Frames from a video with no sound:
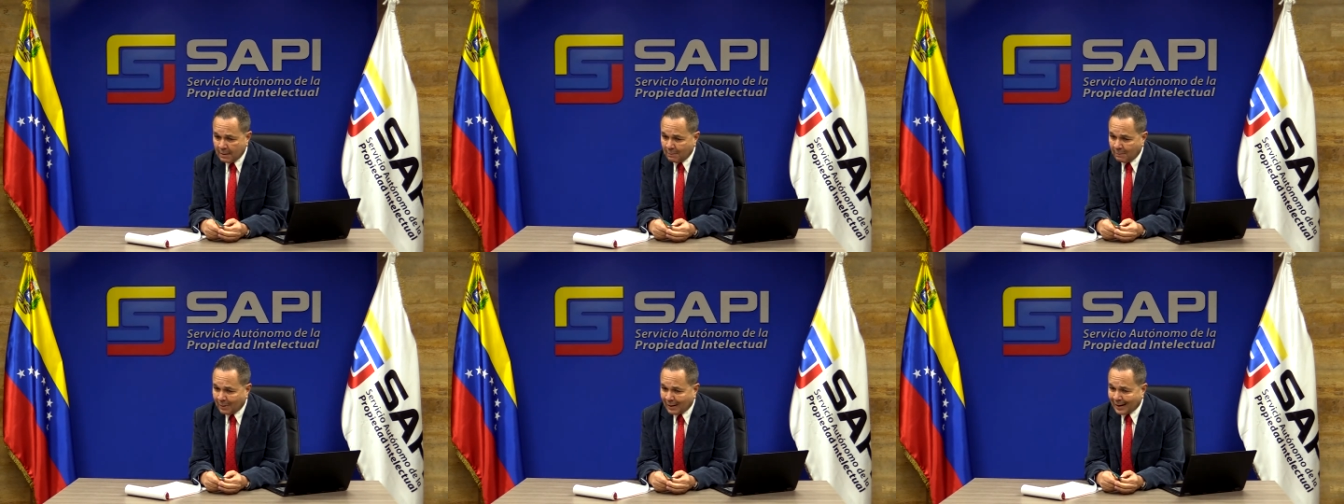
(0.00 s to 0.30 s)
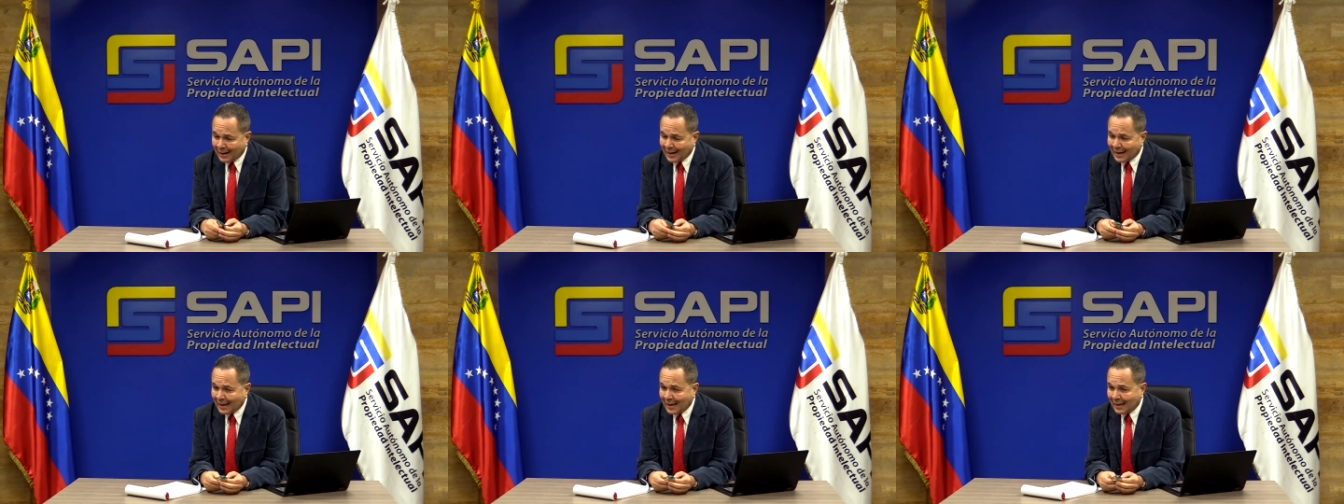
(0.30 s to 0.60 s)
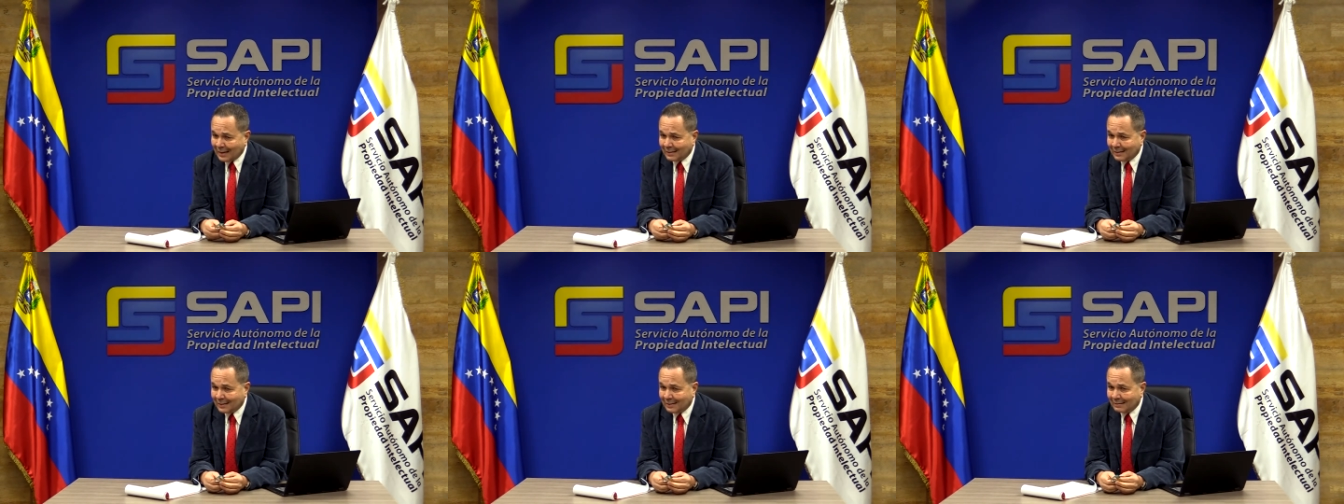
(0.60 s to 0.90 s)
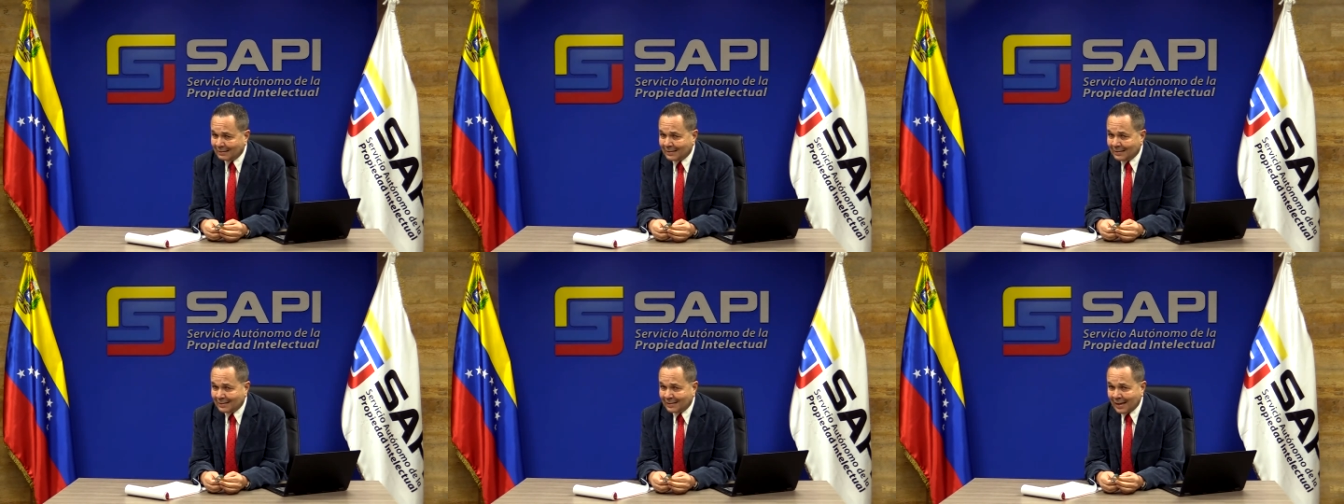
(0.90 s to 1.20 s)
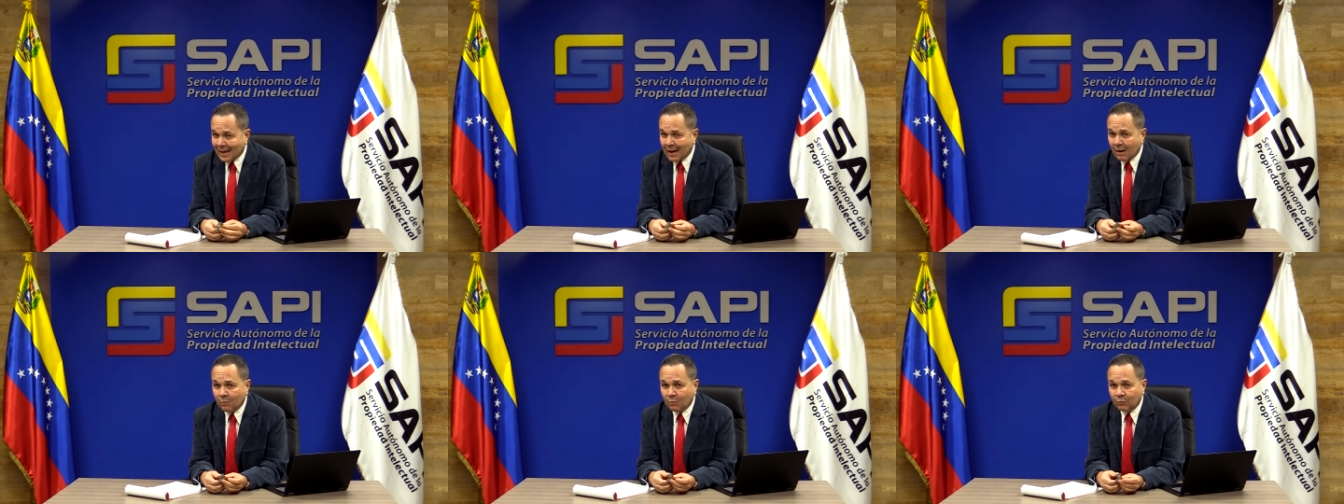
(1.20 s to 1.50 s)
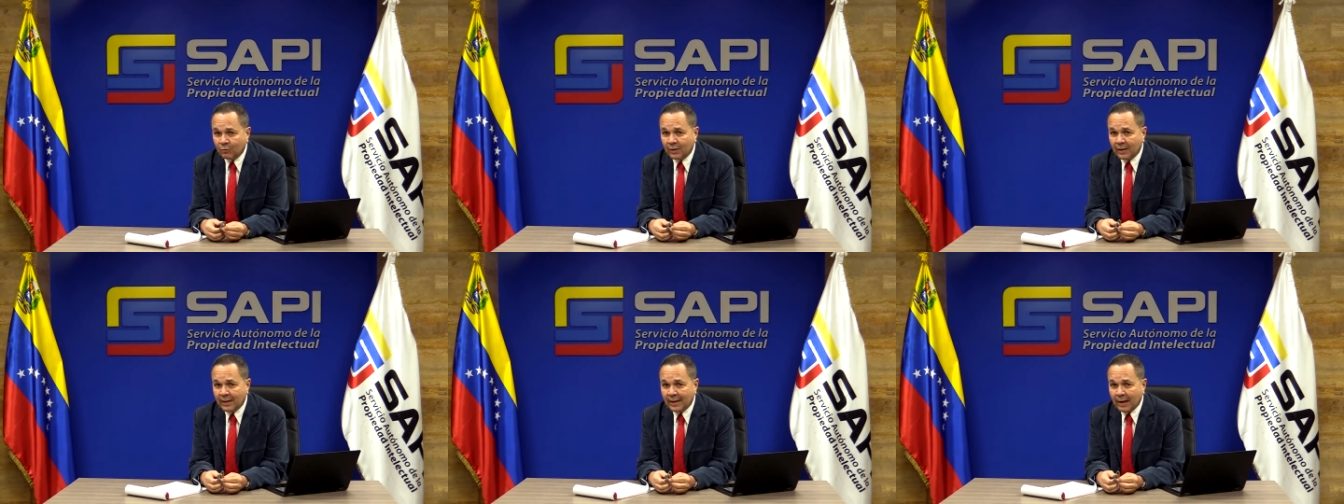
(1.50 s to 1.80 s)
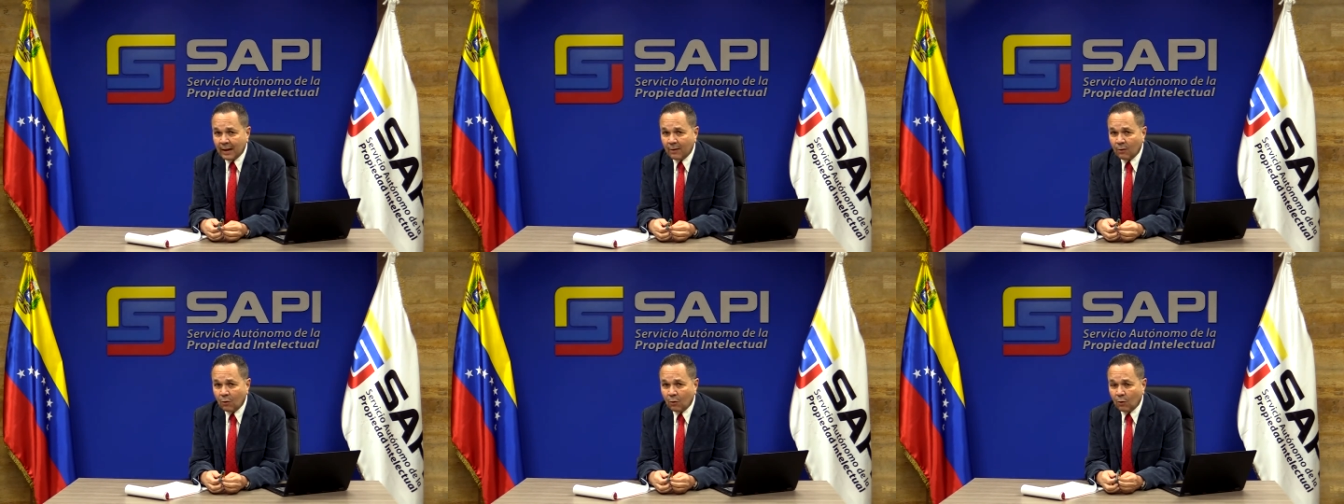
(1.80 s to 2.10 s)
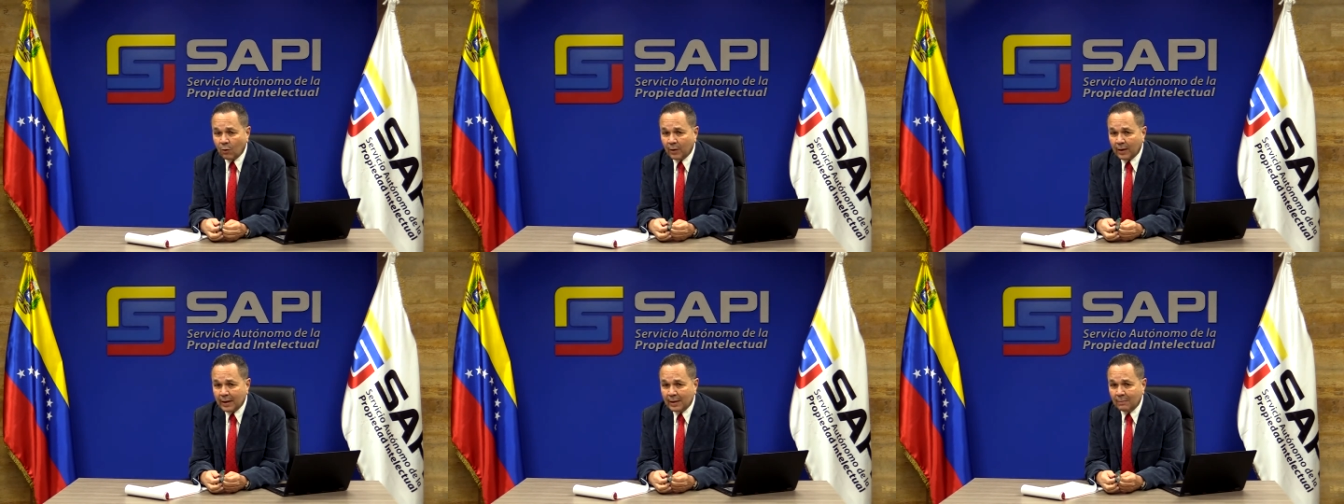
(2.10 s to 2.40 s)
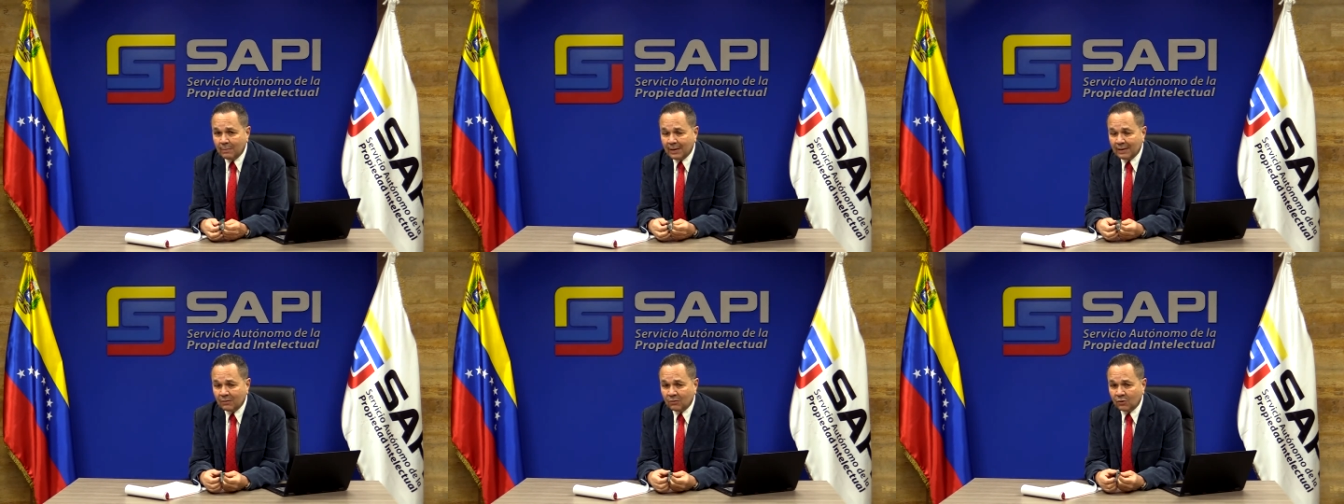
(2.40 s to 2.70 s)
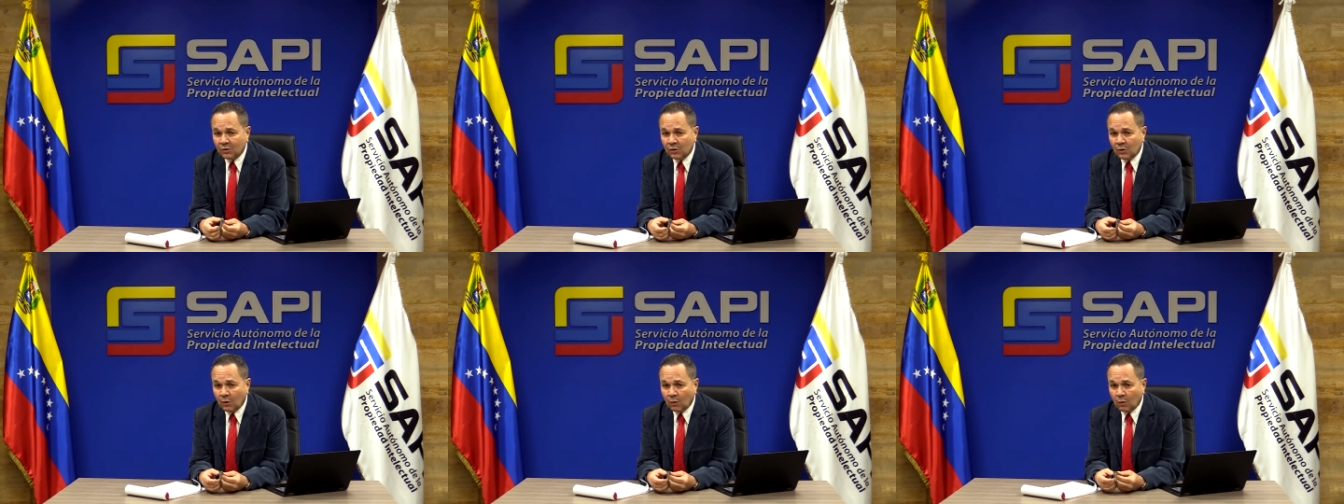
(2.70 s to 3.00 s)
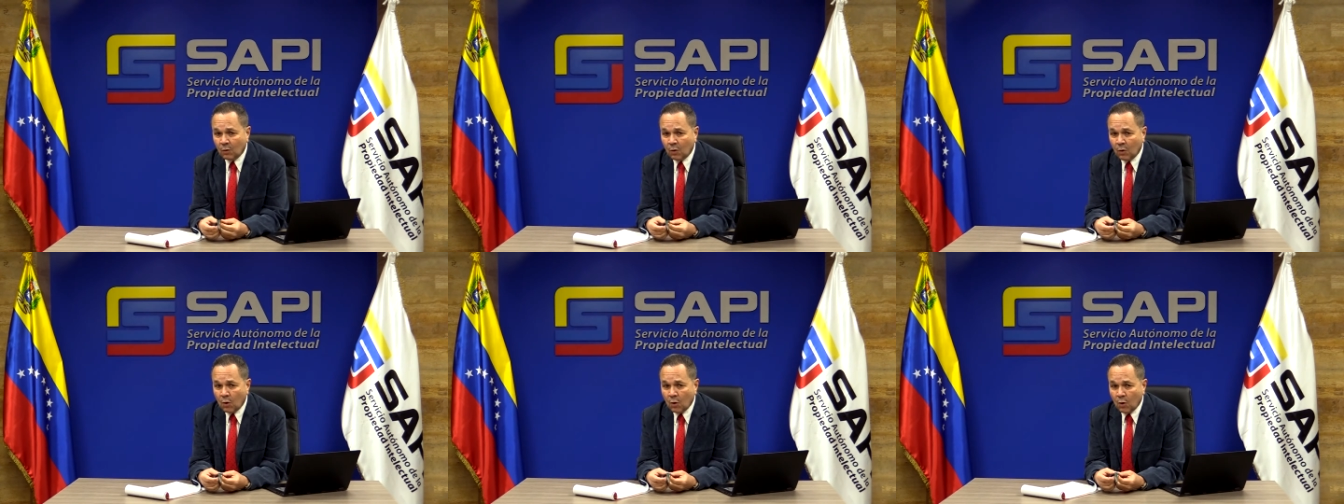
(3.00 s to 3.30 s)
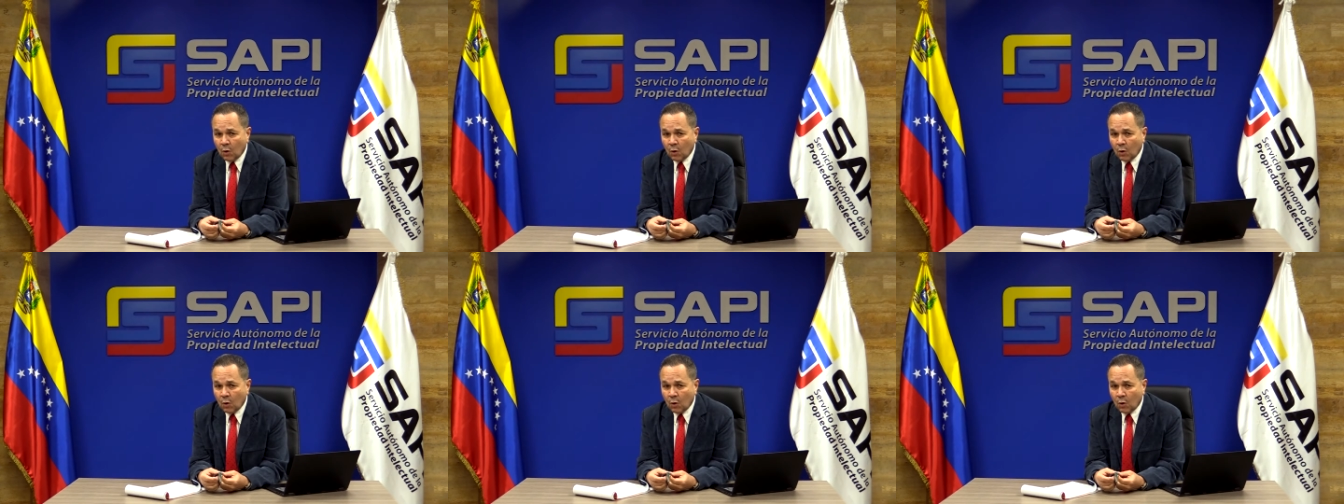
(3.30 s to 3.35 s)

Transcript: Para que sea considerado invención,